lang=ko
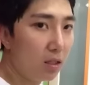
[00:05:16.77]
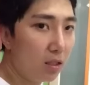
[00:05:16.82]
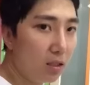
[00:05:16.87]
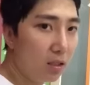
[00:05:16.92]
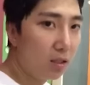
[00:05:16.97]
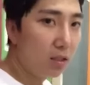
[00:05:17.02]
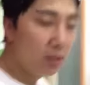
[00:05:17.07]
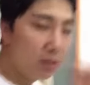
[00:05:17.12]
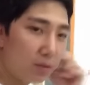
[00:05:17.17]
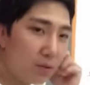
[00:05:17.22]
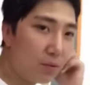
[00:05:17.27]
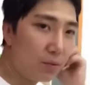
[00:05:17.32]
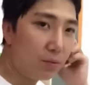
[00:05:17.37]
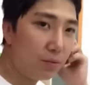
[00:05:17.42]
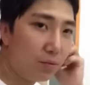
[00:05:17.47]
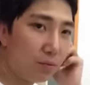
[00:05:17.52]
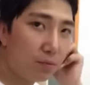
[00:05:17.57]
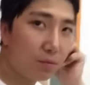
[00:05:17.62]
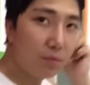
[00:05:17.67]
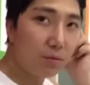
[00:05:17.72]
깜짝
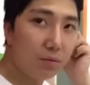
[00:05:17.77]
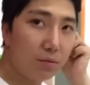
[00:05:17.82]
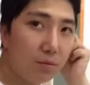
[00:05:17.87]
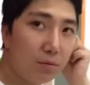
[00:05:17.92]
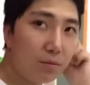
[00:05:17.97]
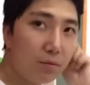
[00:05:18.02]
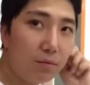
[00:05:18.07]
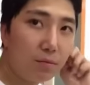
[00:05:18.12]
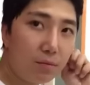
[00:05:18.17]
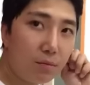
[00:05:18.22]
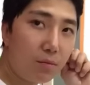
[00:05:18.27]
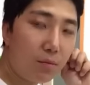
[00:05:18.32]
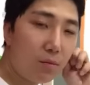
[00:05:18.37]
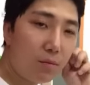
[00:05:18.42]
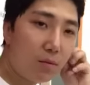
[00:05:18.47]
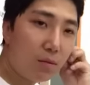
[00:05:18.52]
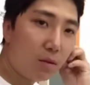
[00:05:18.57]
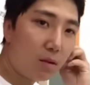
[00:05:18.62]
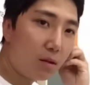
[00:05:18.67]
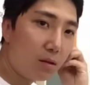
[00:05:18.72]
놀랐어 철구
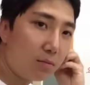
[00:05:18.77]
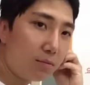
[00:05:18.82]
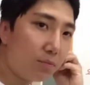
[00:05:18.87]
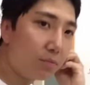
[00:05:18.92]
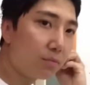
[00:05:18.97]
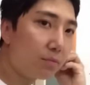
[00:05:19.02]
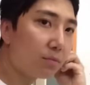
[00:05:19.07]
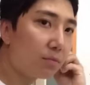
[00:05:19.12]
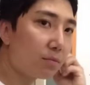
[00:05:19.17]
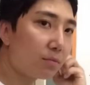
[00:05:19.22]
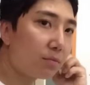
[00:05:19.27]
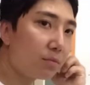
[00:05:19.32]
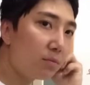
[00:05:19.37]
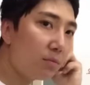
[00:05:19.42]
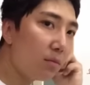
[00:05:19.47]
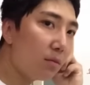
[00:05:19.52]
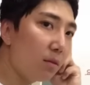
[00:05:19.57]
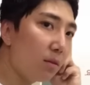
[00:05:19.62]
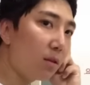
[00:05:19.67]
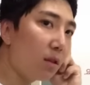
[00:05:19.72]
쓰러지고 나서
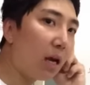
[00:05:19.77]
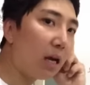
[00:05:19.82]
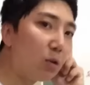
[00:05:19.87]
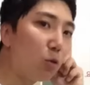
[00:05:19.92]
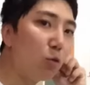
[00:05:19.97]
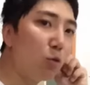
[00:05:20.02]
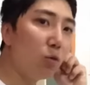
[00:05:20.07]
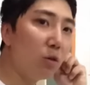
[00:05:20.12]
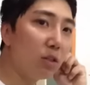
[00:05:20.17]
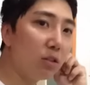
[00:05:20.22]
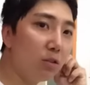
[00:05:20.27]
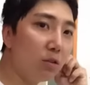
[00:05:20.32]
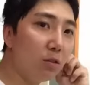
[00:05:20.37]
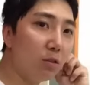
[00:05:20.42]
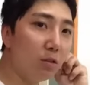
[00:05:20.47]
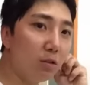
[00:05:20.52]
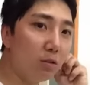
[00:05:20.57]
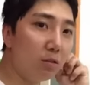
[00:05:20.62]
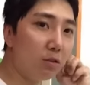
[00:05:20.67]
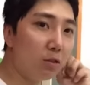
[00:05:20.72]
나도 놀랐어
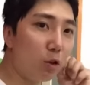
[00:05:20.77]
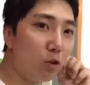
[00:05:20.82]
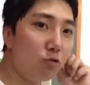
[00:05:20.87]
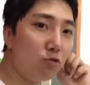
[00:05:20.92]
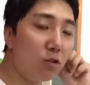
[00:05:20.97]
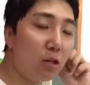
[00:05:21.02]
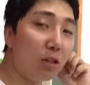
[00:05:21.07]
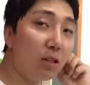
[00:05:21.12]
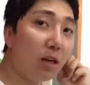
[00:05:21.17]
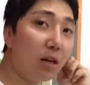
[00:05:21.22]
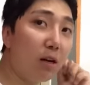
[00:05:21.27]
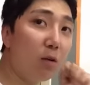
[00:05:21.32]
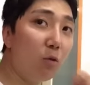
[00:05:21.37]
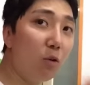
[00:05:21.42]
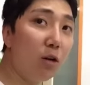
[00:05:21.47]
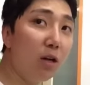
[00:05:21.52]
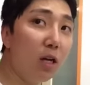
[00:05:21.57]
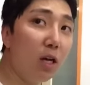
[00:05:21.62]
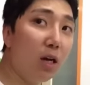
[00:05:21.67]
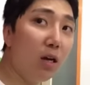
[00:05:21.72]
철구랑 나랑
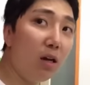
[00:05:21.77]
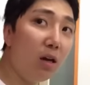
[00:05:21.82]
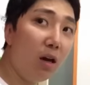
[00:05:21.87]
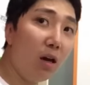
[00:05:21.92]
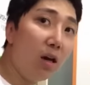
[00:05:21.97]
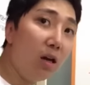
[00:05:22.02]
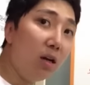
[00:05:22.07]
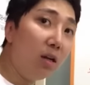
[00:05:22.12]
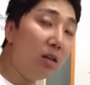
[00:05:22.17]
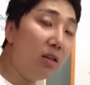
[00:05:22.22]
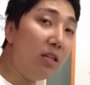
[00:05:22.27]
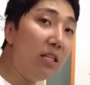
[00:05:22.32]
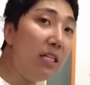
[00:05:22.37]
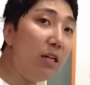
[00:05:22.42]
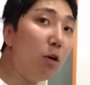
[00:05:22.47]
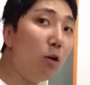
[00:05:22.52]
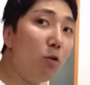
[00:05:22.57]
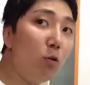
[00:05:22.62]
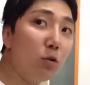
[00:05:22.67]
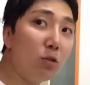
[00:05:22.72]
원래 음.
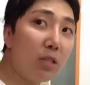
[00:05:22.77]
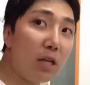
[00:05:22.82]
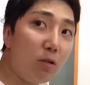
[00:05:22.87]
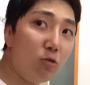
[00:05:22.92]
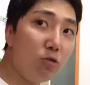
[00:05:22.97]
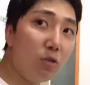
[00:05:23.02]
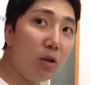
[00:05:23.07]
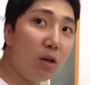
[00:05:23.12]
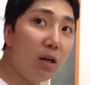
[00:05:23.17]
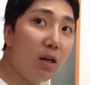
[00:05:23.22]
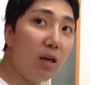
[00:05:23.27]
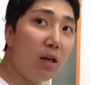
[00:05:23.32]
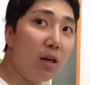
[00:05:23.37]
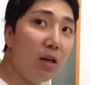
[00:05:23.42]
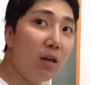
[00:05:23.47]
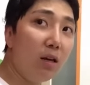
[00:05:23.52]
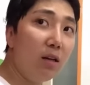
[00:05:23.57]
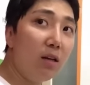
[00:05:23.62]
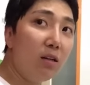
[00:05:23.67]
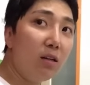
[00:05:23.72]
리얼로 싸운대
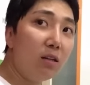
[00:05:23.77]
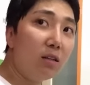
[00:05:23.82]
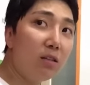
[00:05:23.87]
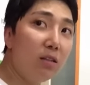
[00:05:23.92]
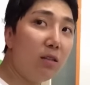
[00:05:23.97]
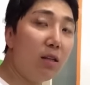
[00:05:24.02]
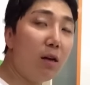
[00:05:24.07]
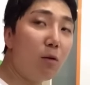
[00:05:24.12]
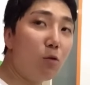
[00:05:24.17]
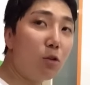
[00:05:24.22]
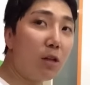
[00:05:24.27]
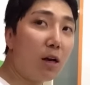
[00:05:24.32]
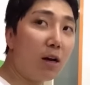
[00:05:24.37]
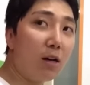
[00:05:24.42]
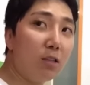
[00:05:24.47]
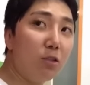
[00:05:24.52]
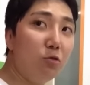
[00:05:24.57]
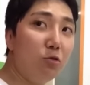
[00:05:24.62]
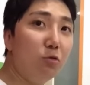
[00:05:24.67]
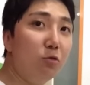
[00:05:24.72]
끝나고
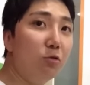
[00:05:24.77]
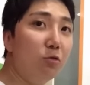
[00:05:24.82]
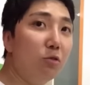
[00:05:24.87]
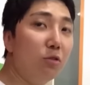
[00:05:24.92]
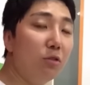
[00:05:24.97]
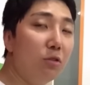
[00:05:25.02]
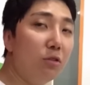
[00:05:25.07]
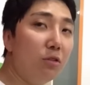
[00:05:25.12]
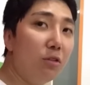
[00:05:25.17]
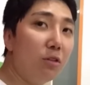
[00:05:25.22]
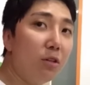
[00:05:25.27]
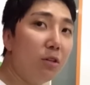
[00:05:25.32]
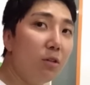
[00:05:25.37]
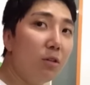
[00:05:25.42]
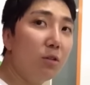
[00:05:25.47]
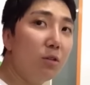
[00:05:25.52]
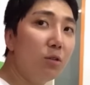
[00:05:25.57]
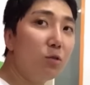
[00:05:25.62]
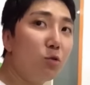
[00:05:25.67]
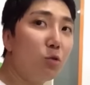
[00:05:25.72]
나가지고
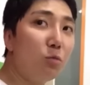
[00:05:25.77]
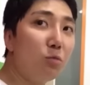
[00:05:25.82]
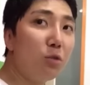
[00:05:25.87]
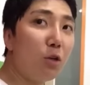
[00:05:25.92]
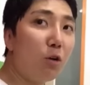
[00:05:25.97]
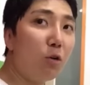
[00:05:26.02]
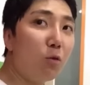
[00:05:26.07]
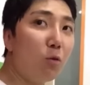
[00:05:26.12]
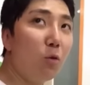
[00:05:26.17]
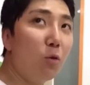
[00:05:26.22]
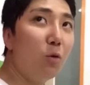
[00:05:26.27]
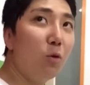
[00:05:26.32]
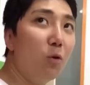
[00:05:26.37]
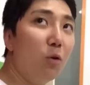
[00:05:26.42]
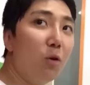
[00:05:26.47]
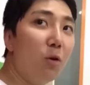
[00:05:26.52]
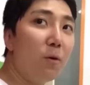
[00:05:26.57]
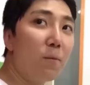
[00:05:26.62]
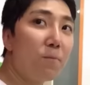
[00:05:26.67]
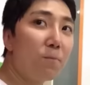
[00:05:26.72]
좀 서로
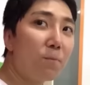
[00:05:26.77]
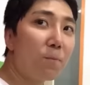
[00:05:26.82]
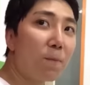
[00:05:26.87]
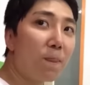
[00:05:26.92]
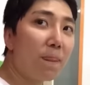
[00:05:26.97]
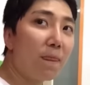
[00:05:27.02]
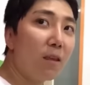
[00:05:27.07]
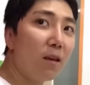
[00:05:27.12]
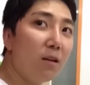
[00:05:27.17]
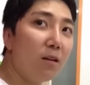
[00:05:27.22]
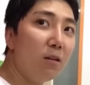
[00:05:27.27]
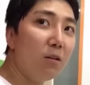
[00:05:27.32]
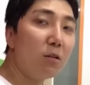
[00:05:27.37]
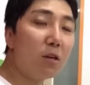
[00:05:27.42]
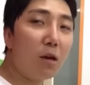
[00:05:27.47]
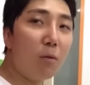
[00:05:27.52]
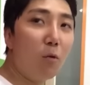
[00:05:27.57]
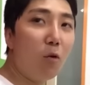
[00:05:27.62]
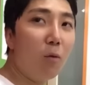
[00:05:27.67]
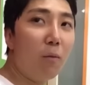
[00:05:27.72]
이렇게
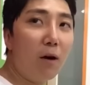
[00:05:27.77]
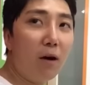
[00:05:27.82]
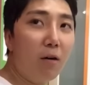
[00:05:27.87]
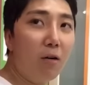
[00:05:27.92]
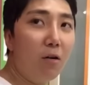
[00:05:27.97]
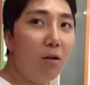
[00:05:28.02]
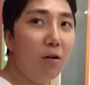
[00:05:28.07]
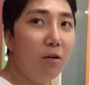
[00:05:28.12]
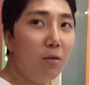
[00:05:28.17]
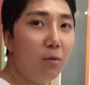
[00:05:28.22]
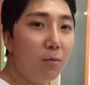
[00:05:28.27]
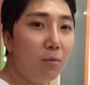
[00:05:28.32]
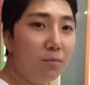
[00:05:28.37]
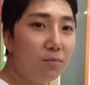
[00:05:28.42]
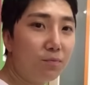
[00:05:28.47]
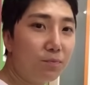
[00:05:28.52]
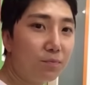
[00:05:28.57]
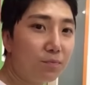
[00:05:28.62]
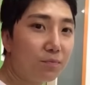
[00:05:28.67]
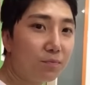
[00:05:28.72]
뭐막 어?
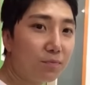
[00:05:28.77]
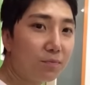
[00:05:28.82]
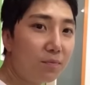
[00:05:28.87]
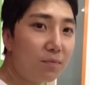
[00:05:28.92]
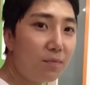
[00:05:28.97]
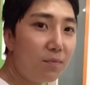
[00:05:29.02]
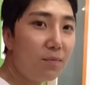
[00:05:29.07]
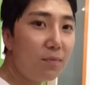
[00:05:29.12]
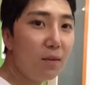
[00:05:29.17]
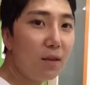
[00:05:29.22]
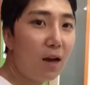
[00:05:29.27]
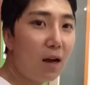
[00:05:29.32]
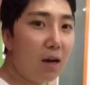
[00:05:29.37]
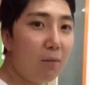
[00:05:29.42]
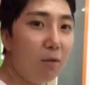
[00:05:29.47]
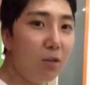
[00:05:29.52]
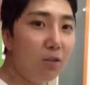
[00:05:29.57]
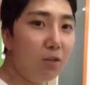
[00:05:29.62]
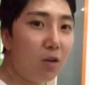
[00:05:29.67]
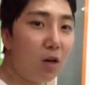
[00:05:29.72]

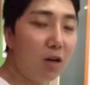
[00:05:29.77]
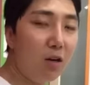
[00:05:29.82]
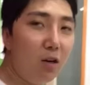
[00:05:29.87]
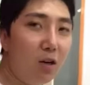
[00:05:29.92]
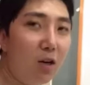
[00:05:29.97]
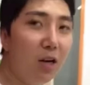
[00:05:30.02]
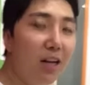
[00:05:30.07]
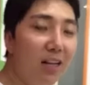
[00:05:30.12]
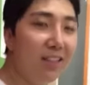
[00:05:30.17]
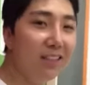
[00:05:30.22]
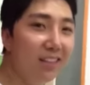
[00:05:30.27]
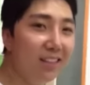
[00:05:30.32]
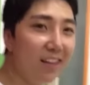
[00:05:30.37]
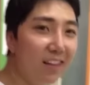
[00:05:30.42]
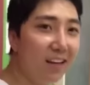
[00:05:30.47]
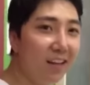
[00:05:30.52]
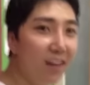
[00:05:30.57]
하면서 하려고 했는데